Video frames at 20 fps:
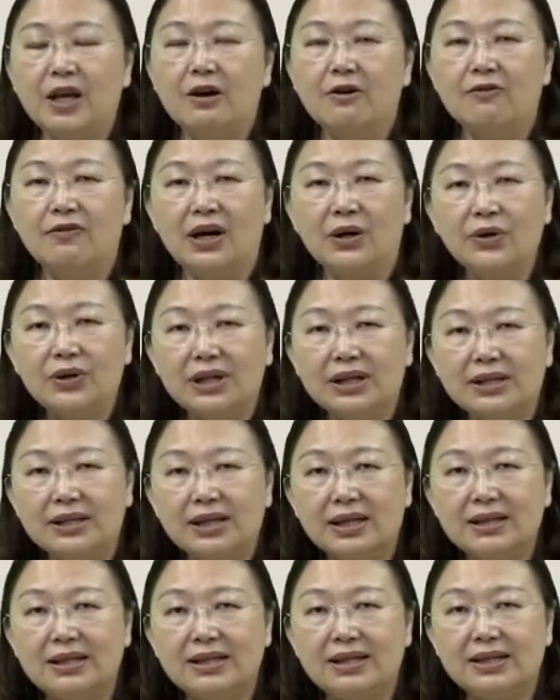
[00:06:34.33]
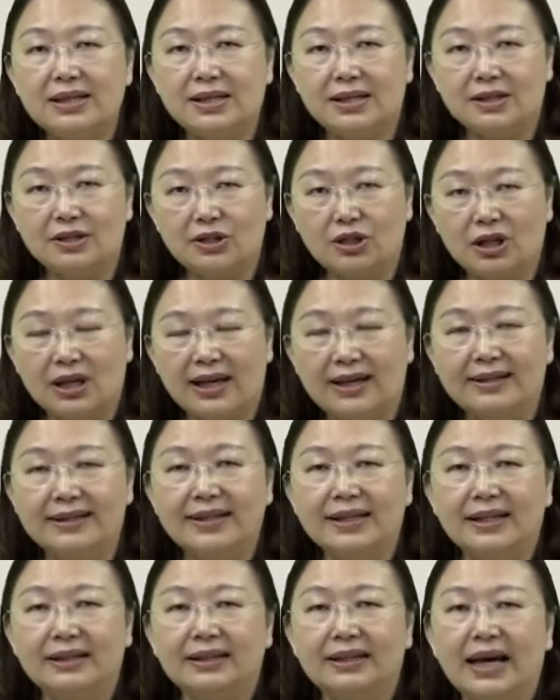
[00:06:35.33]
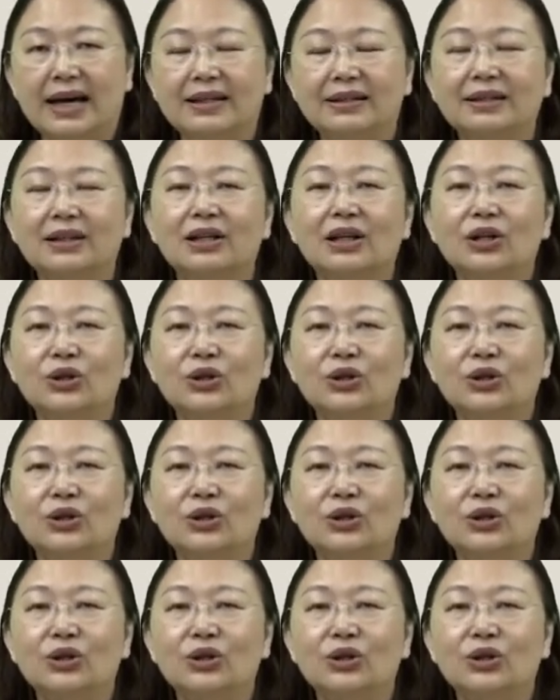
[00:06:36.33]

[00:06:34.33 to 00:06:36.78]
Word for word: 法律的设计其实很简单，